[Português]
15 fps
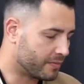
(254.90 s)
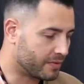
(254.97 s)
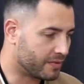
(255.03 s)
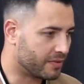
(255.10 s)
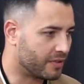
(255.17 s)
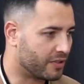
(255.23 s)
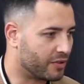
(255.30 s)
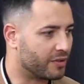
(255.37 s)

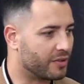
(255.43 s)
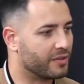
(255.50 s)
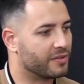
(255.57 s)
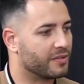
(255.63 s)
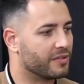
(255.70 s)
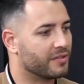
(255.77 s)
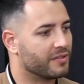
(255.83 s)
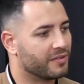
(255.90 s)
seja
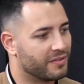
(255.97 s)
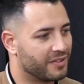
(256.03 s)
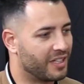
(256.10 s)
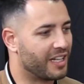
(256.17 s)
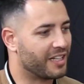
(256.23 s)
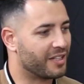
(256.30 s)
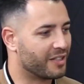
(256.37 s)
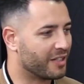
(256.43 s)

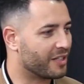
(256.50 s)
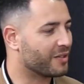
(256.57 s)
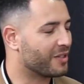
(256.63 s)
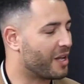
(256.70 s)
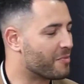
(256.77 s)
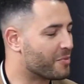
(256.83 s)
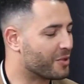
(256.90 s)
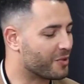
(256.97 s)
salada
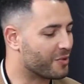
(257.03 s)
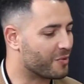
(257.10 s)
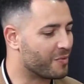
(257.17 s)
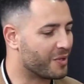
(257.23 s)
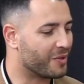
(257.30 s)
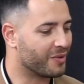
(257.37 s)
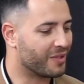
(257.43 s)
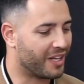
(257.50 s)
está muito
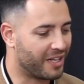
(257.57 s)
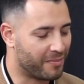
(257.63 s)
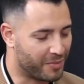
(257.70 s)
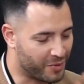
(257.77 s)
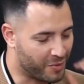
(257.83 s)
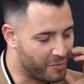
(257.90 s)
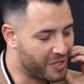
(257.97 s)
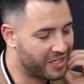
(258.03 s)
assumido, está
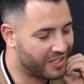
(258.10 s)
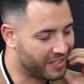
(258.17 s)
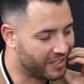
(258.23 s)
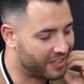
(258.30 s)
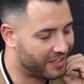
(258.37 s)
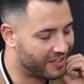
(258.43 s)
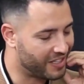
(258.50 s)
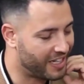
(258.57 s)
presumido que
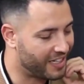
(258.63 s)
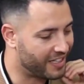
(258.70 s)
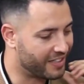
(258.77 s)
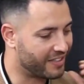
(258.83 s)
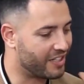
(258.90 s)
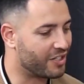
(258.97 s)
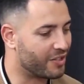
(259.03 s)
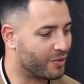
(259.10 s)
salada hum,
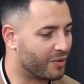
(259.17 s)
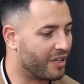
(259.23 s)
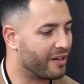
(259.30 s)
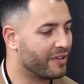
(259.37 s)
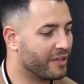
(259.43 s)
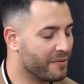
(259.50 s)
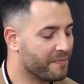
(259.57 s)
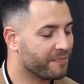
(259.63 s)
seja que é
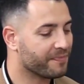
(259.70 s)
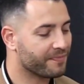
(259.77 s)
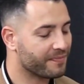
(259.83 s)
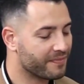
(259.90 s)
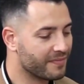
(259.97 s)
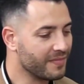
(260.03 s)
saudável, saudável